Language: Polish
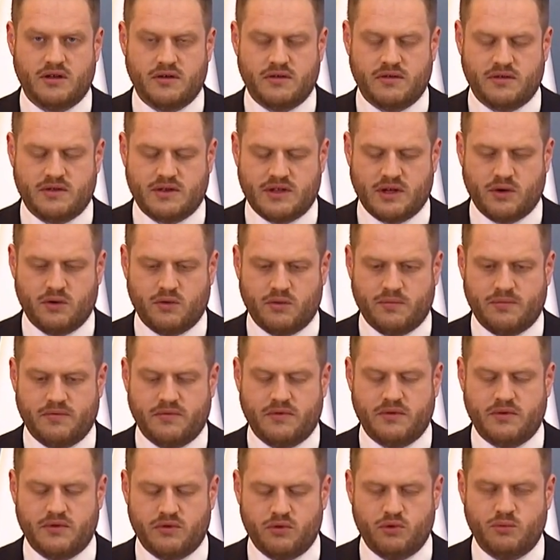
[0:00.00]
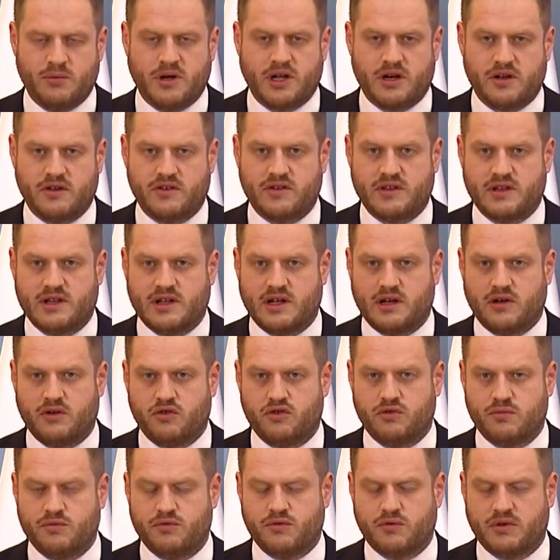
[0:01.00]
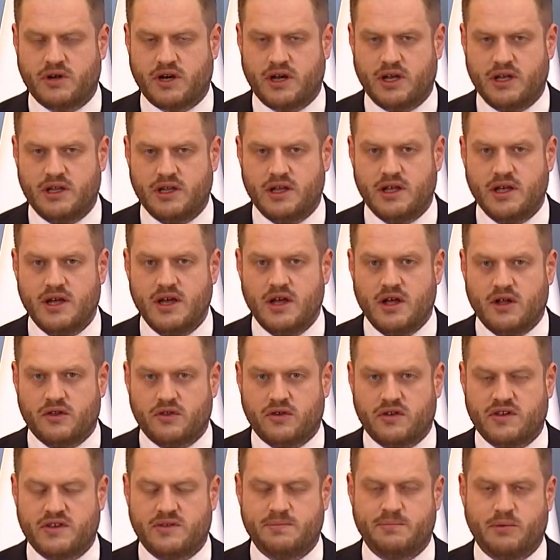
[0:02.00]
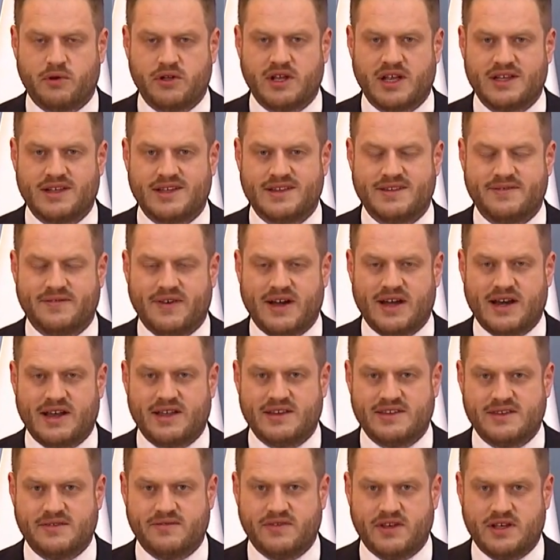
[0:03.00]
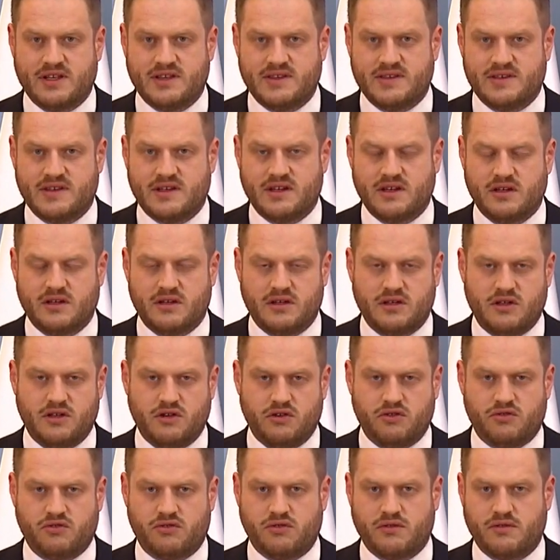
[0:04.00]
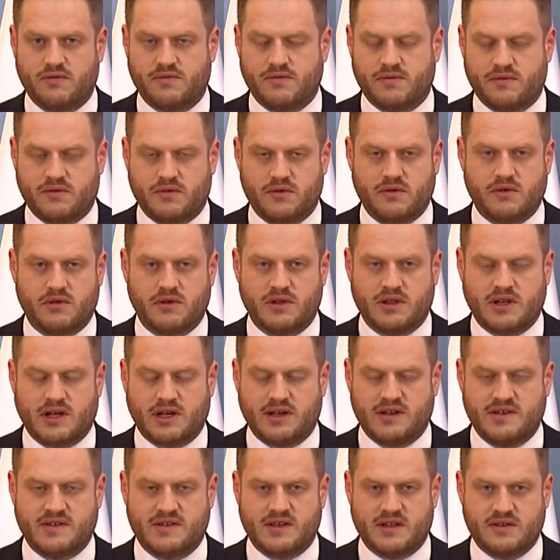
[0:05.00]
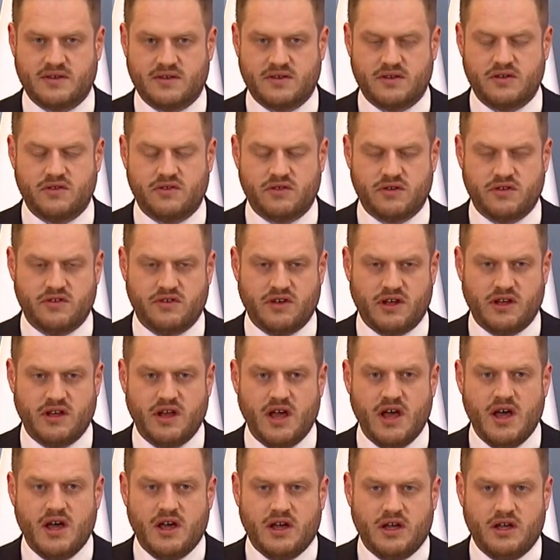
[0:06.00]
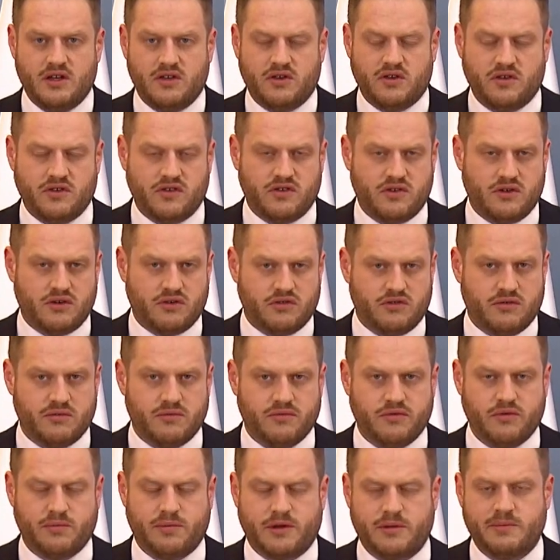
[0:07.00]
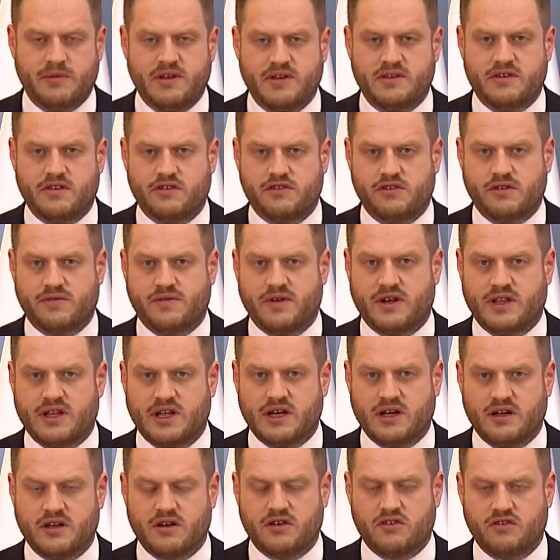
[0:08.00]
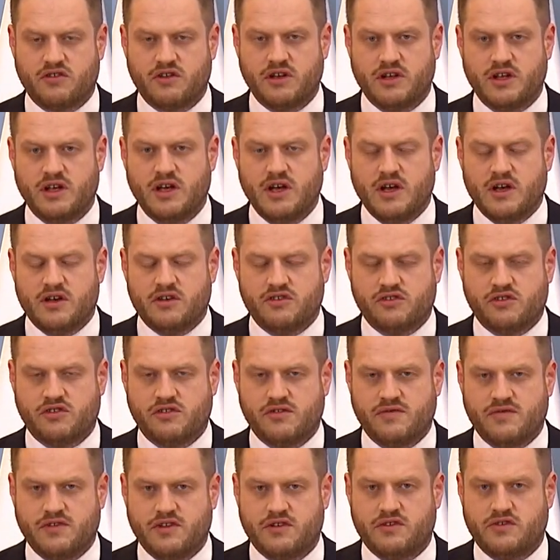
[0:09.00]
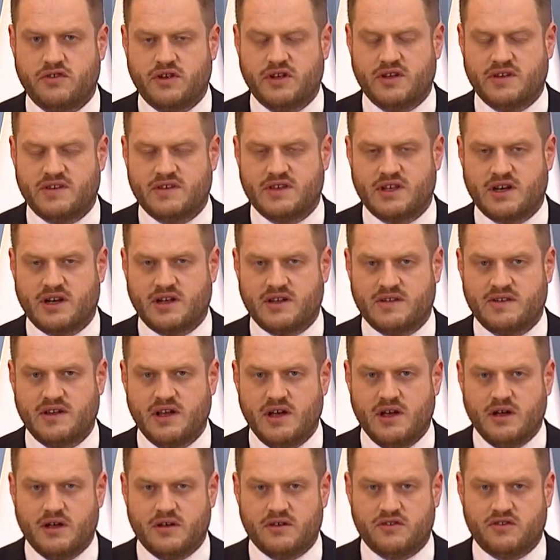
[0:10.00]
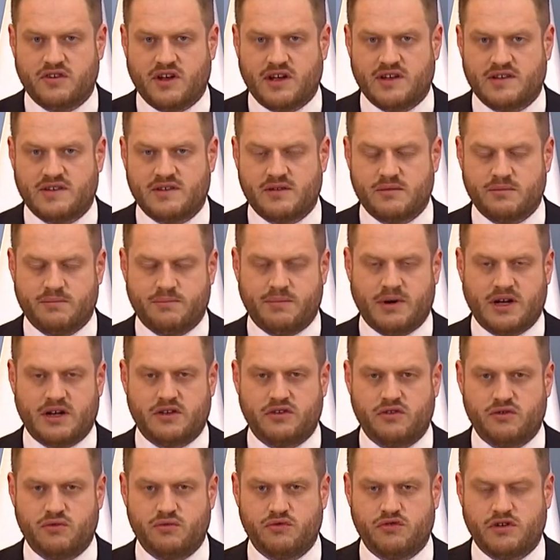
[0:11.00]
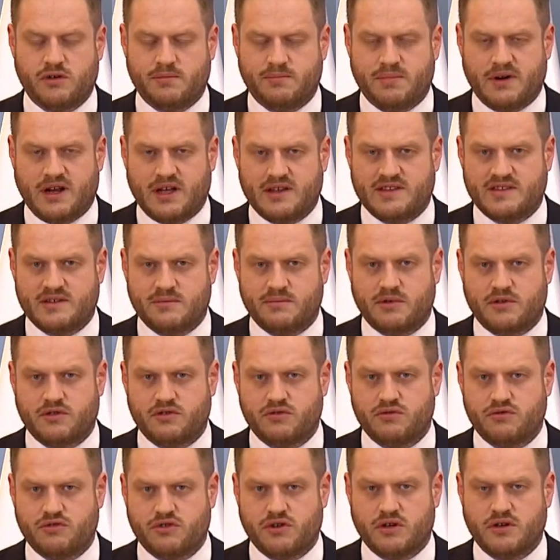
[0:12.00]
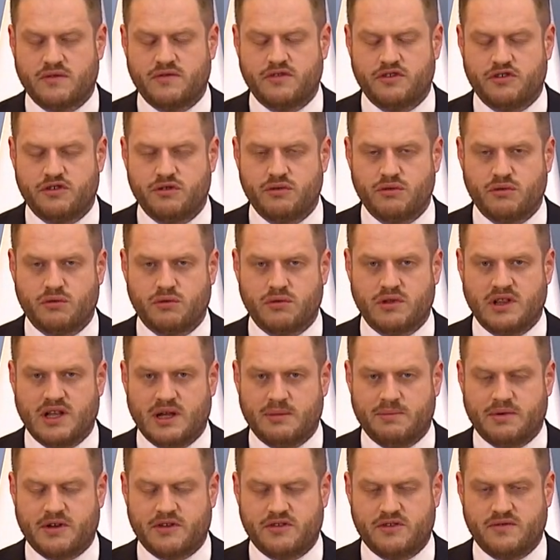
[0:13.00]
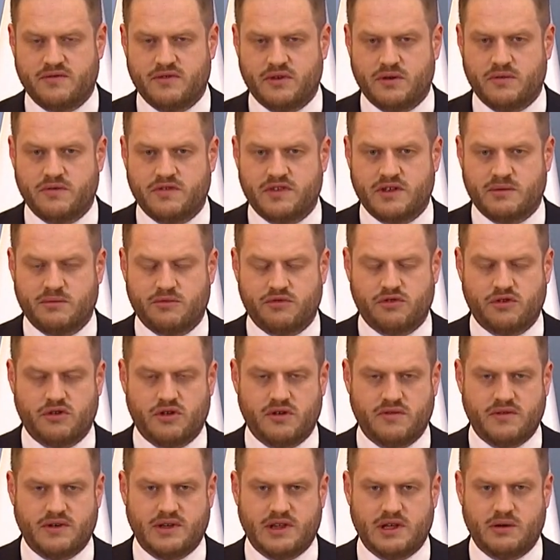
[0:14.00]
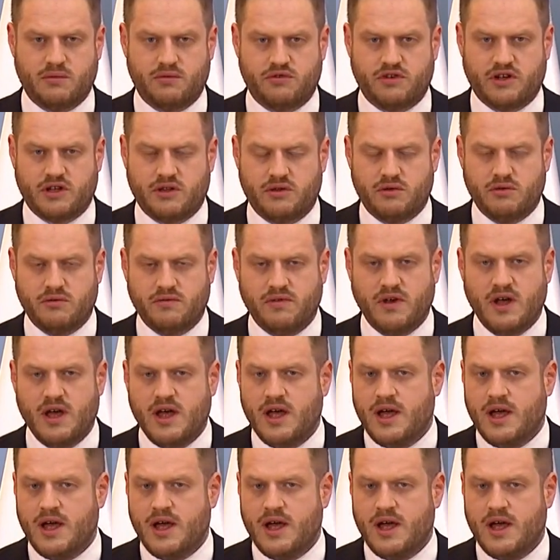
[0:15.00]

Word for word: y, te y, numery dla osób z Ukrainy to jest ponad dwa razy więcej niż w taki statystyczny dzień i to jest to, o czym mówił pan minister Szefernaker, czyli rzeczywiście jest teraz czas bardzo dużej pracy, bardzo dużego wysiłku dla pracowników samorządowych, dla urzędów